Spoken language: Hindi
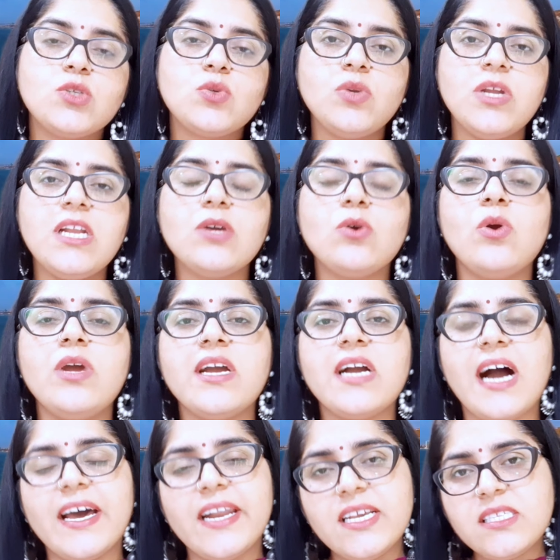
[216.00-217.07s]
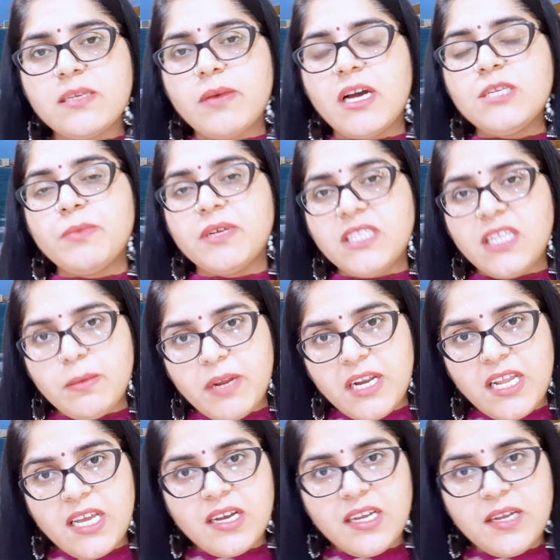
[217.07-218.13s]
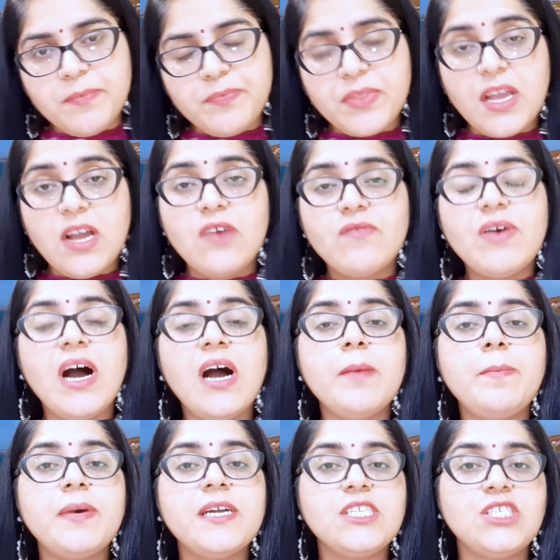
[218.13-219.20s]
सुनील को एक आर्य समाज मंदिर में ले गई वहां पर